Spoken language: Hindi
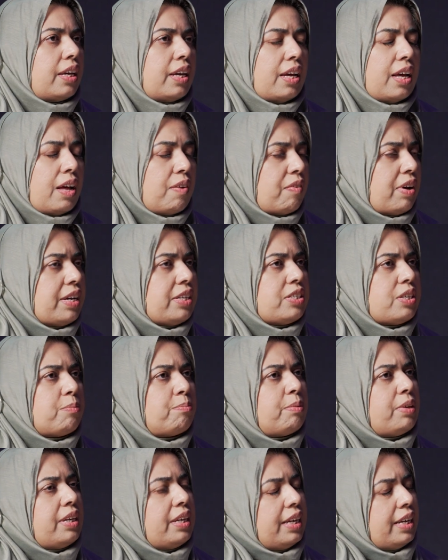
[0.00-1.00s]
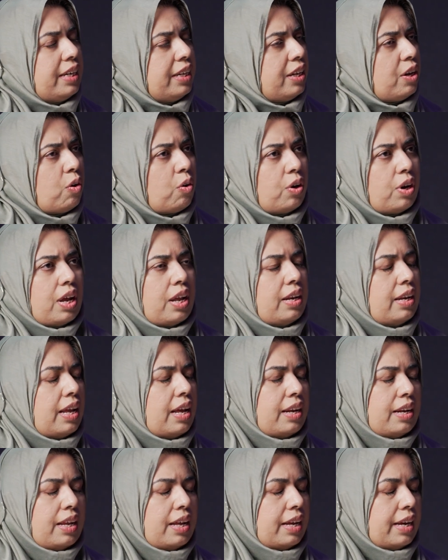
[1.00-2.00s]
कि हवाई चप्पल ले लिए और अल्लाह
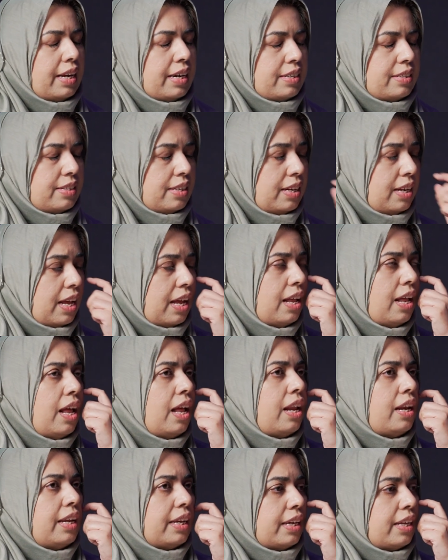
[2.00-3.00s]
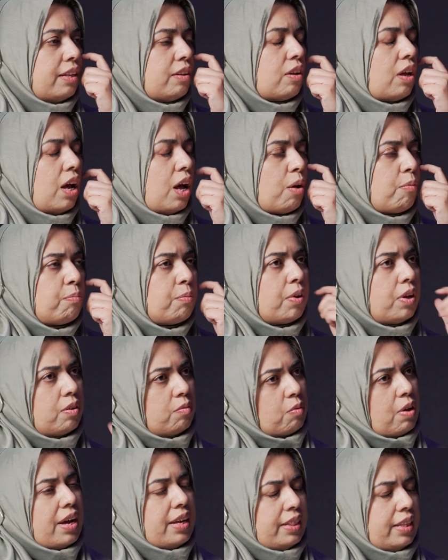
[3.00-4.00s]
अल्लाह खैर सलाह लेकिन अब
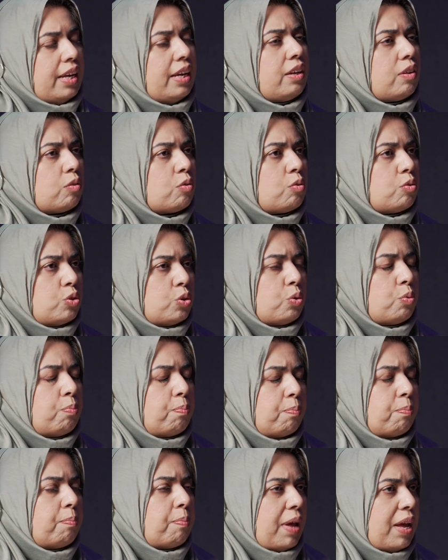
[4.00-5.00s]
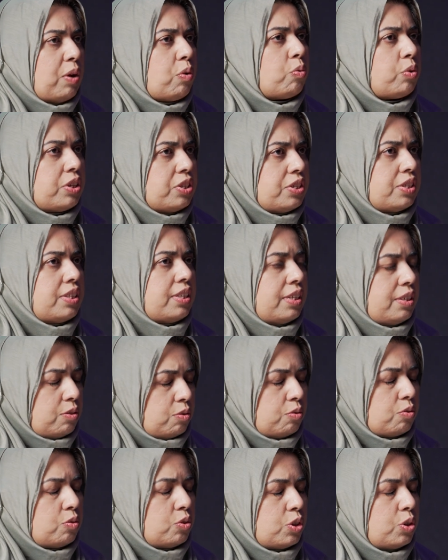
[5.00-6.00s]
आई थिंक जो पैरों की जितनी
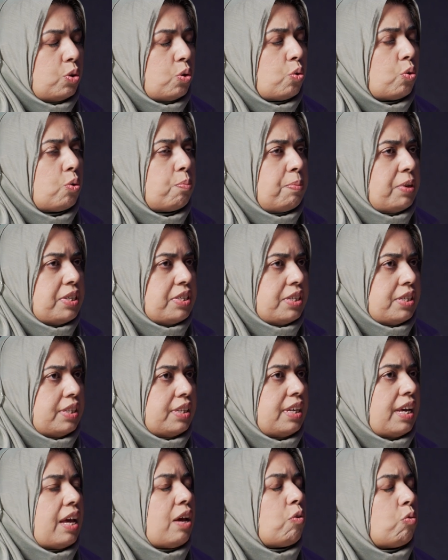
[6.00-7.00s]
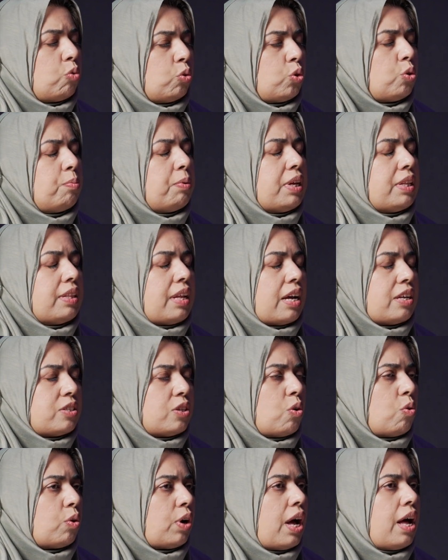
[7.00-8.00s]
जिन लोगों को पेचीदगियाँ हैं उनको भी
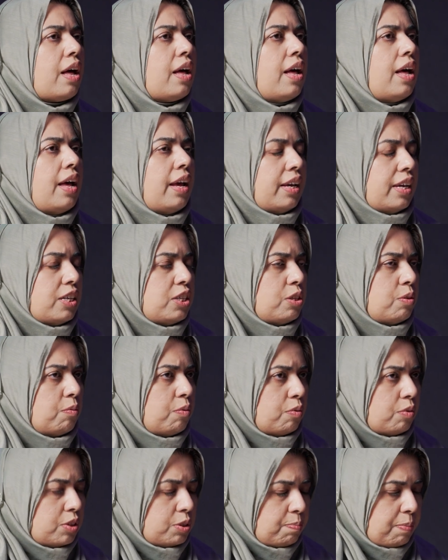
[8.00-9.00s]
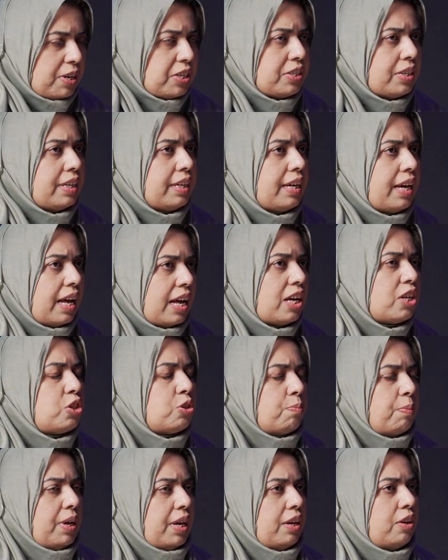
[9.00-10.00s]
अंदाज़ा होगा कि स्पेशली हज
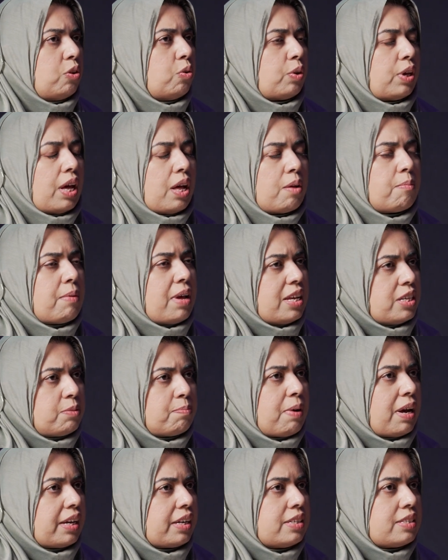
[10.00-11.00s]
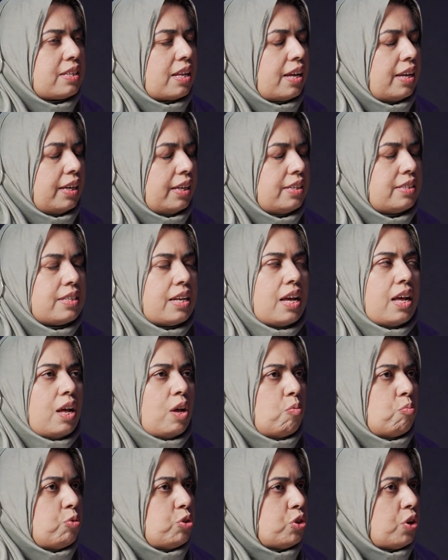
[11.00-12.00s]
में क्योंकि हम एज पाकिस्तानीज़
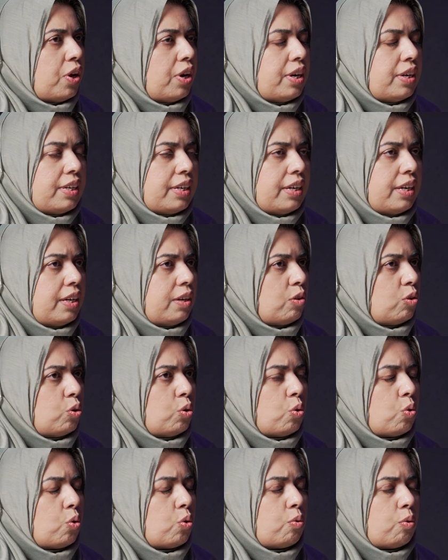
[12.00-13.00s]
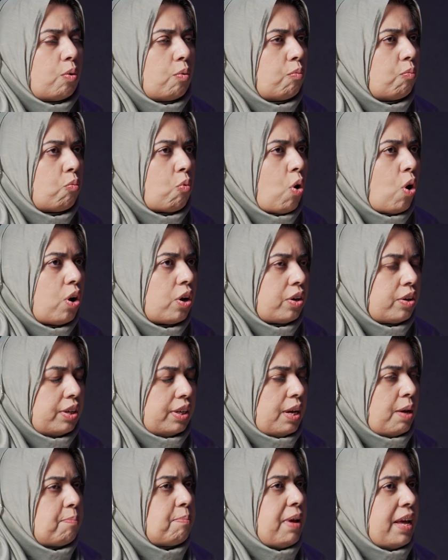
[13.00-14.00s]
मेजॉरिटी लोग वॉक
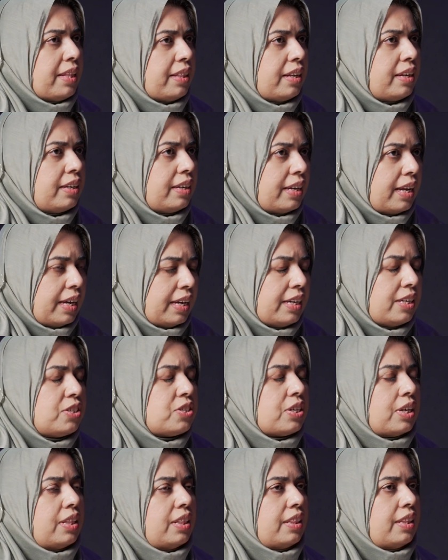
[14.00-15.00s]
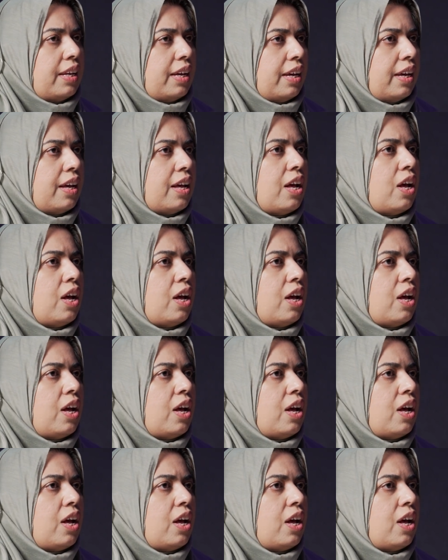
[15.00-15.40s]
या पैदल नहीं चलते